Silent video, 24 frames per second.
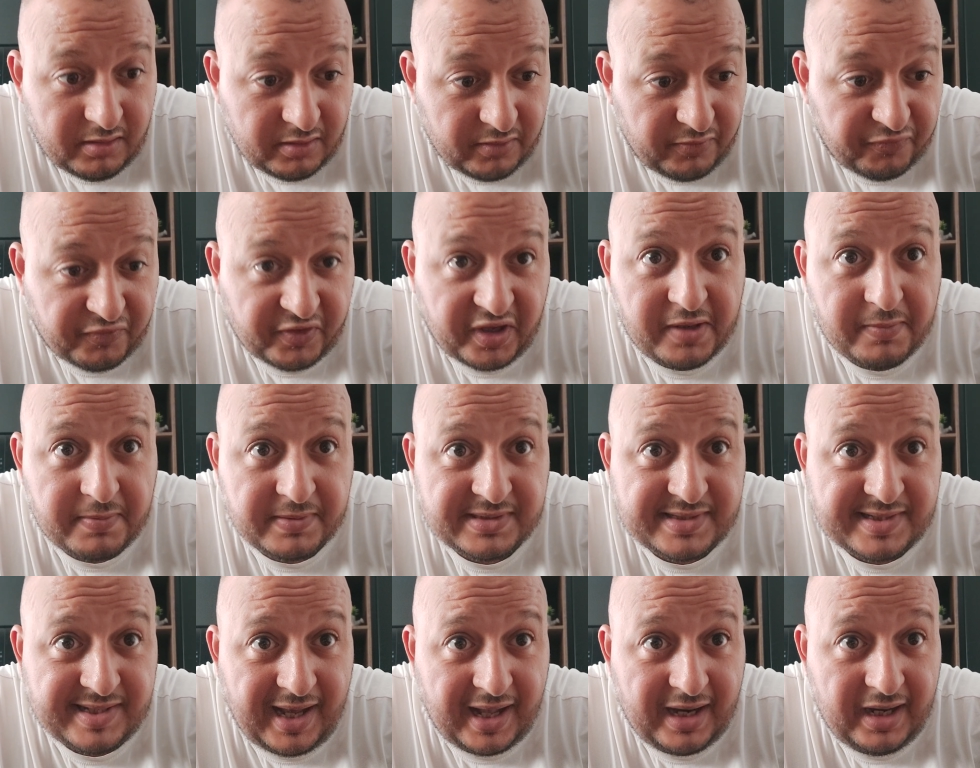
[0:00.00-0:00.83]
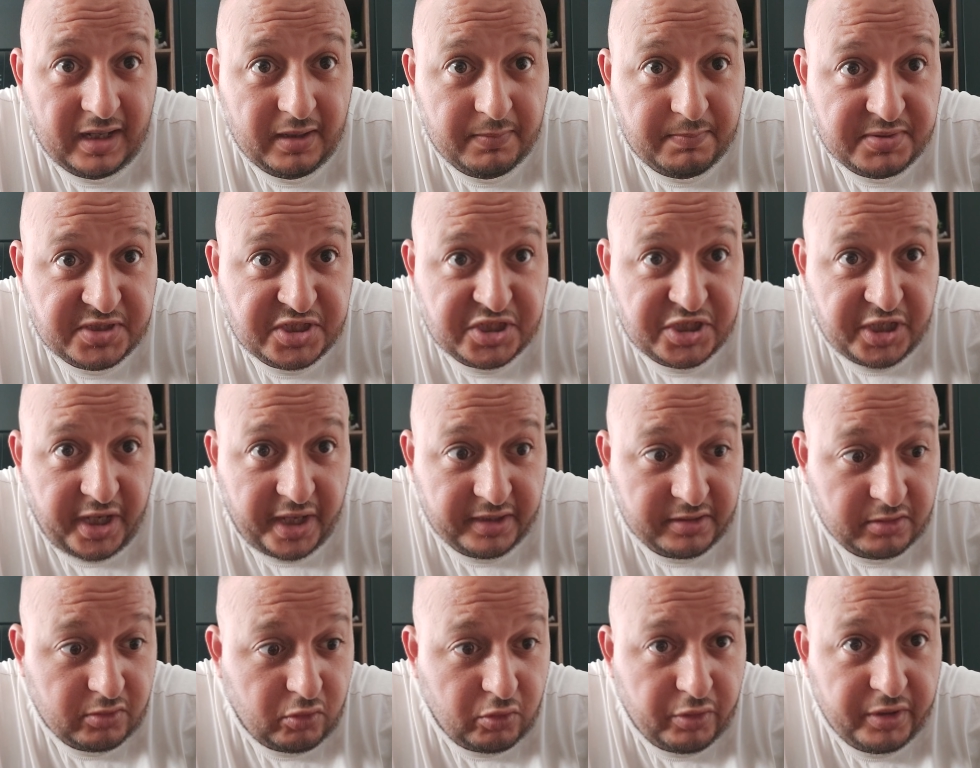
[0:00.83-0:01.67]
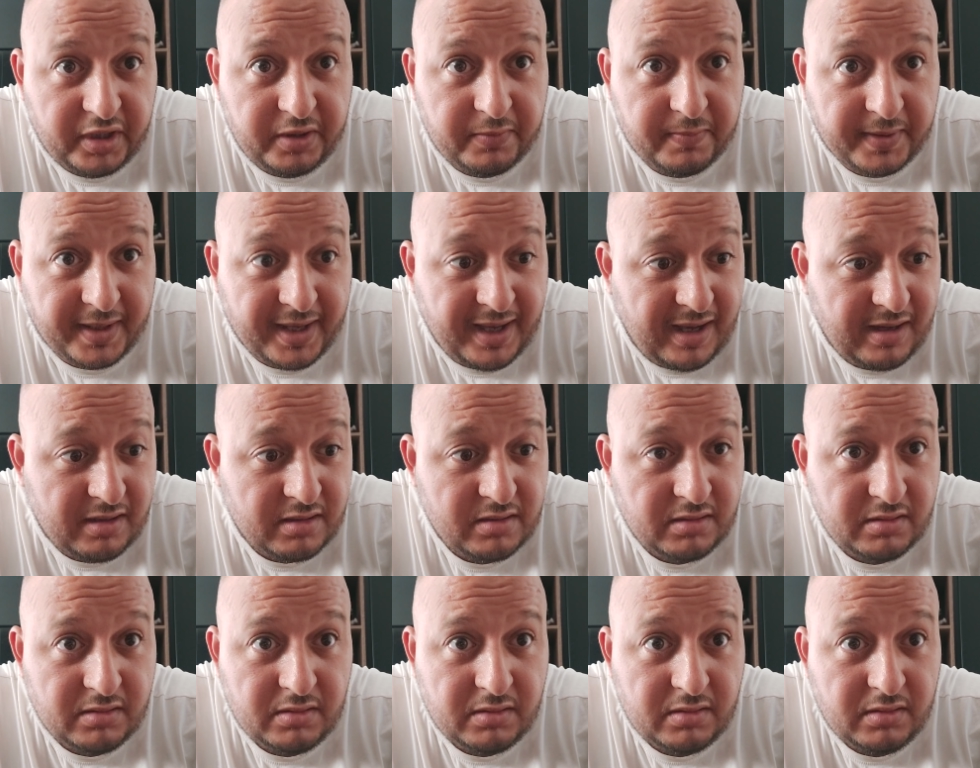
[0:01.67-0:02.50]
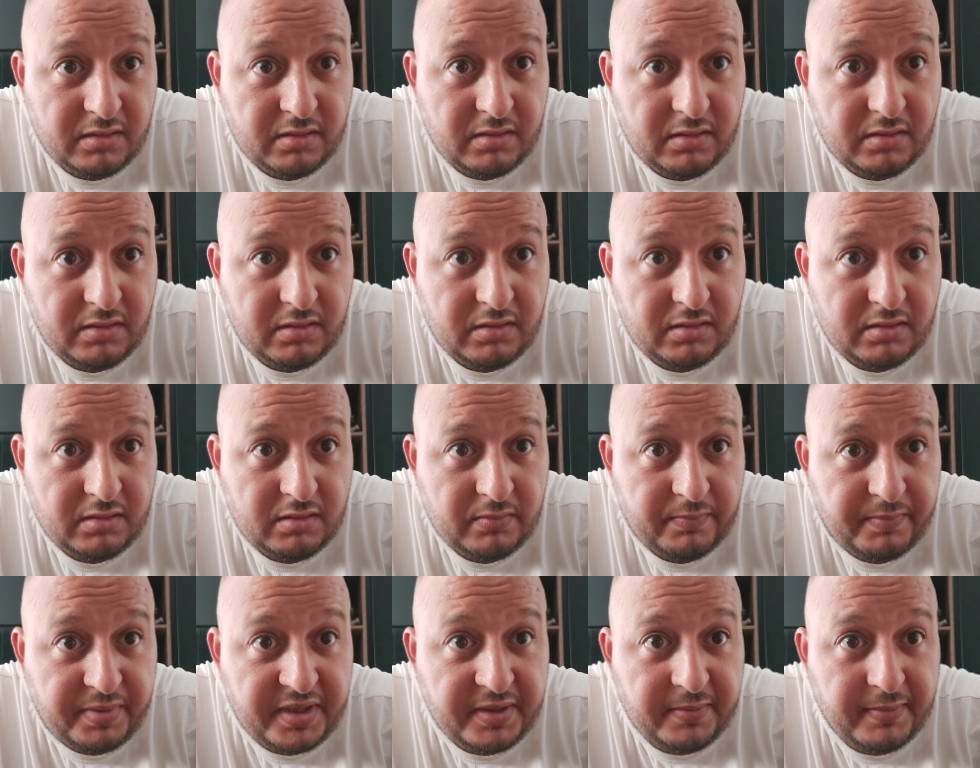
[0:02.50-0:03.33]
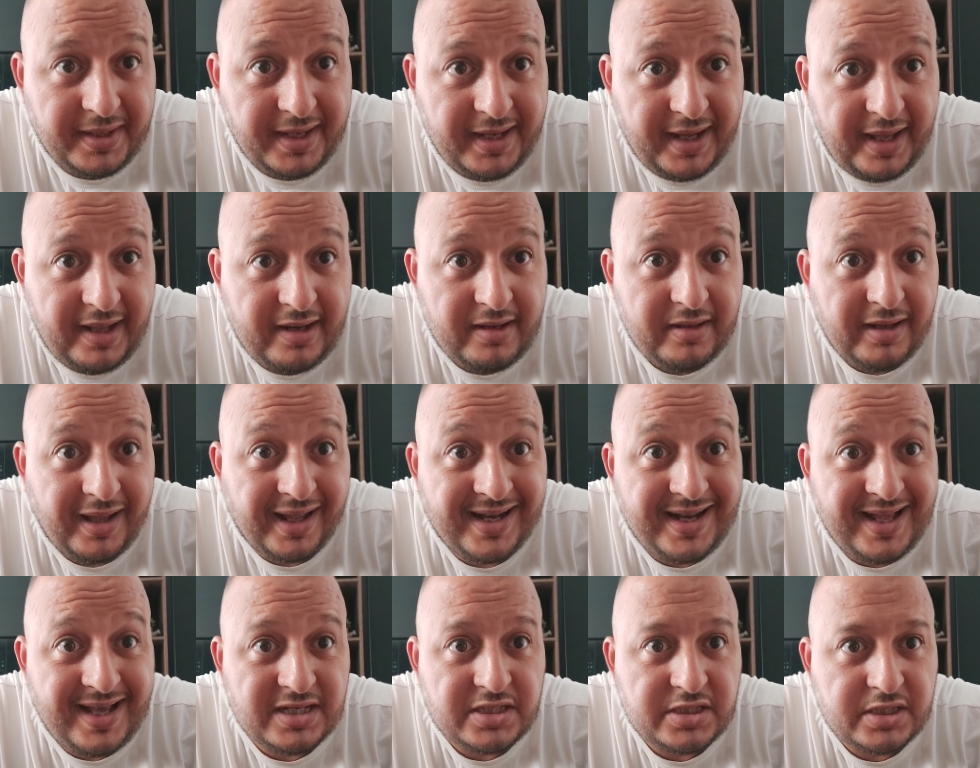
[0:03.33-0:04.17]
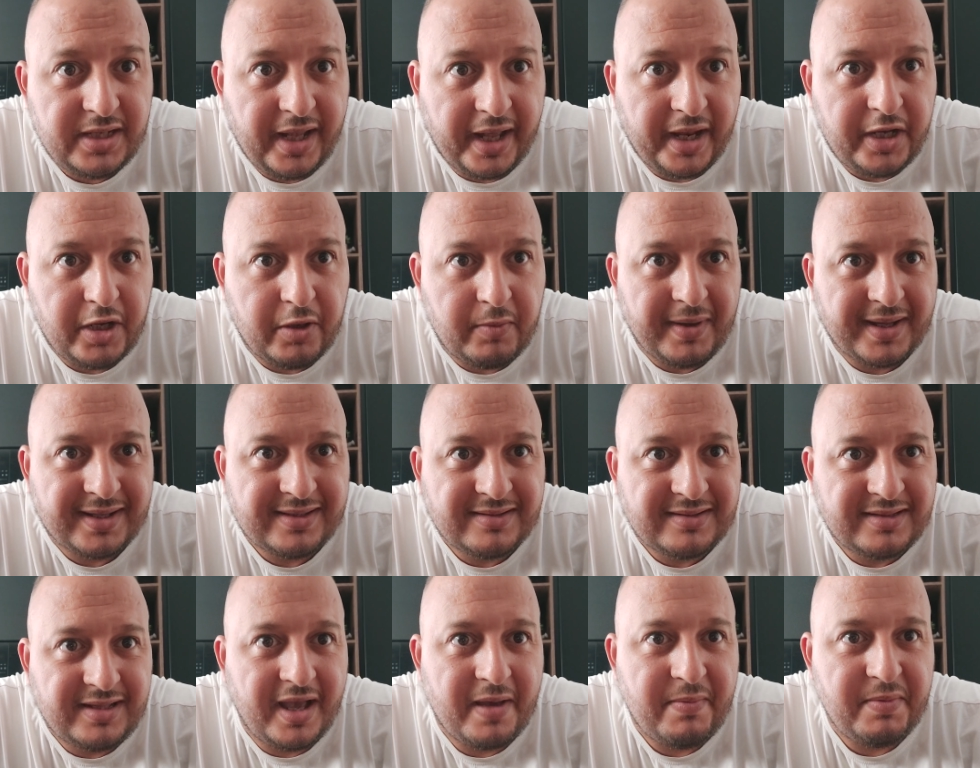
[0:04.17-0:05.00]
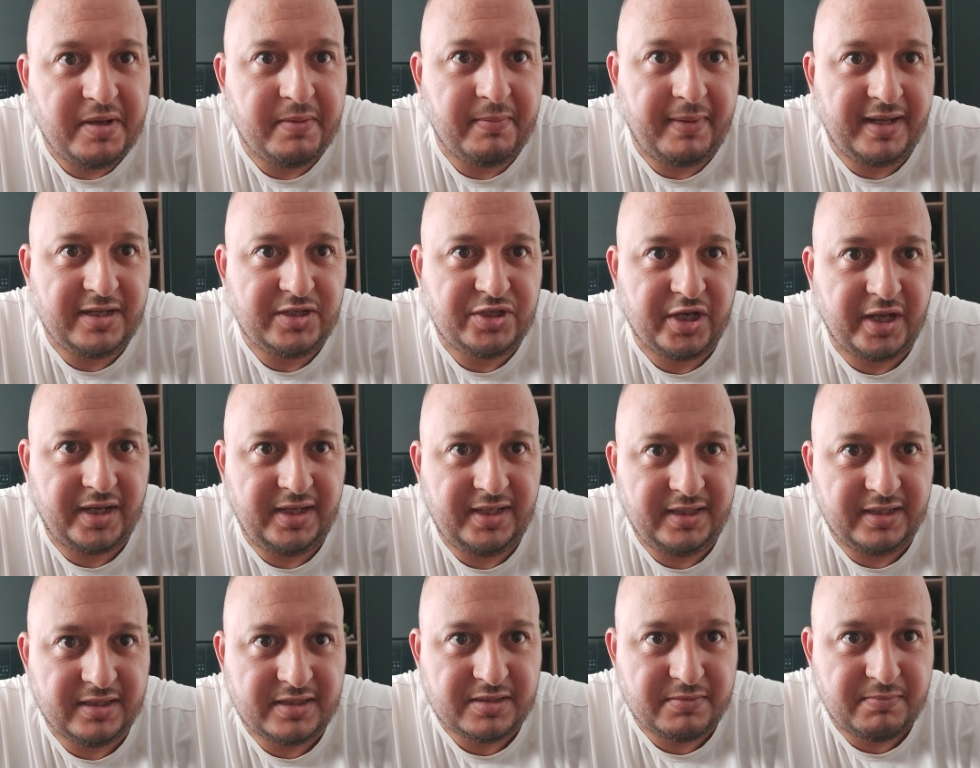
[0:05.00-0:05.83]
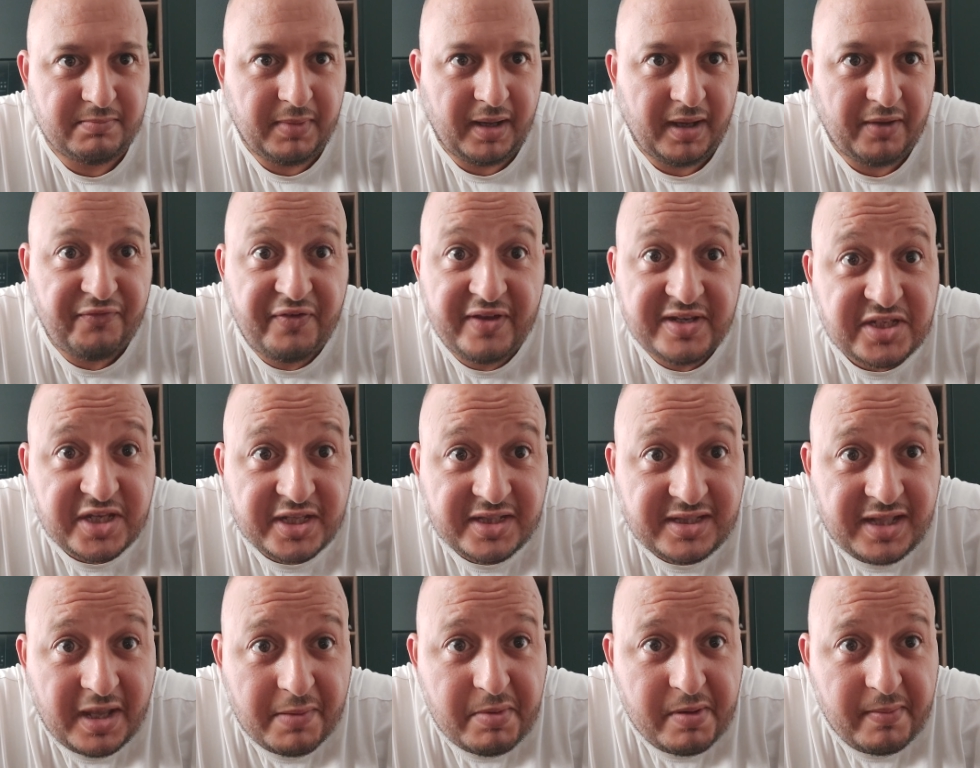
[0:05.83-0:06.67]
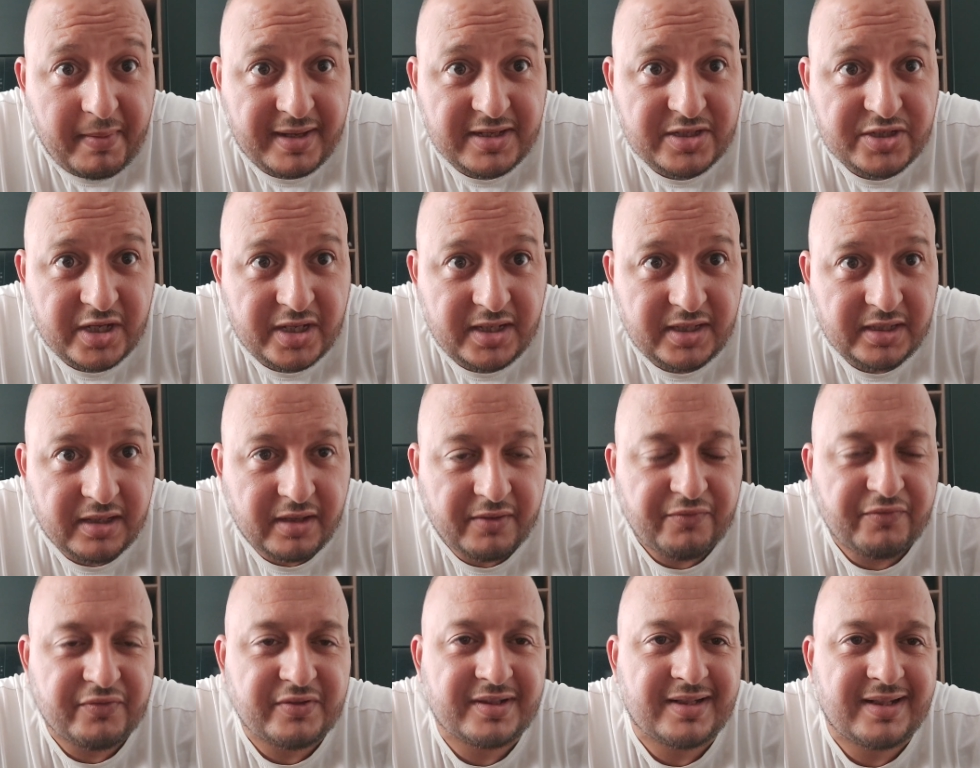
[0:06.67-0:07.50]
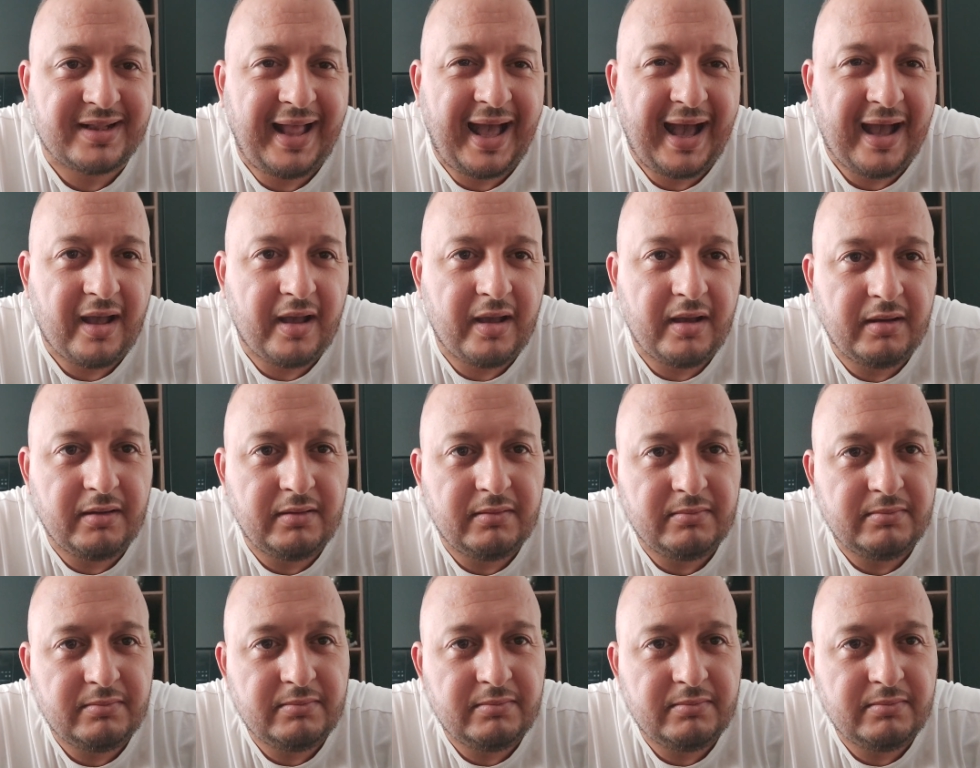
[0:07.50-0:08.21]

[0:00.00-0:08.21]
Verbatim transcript: في قيبن صالح بجاد خريبكه بني ملال علاش لانهم خدامين مع الجاليه تما فاش خدامين مع الجاليه في الطلاق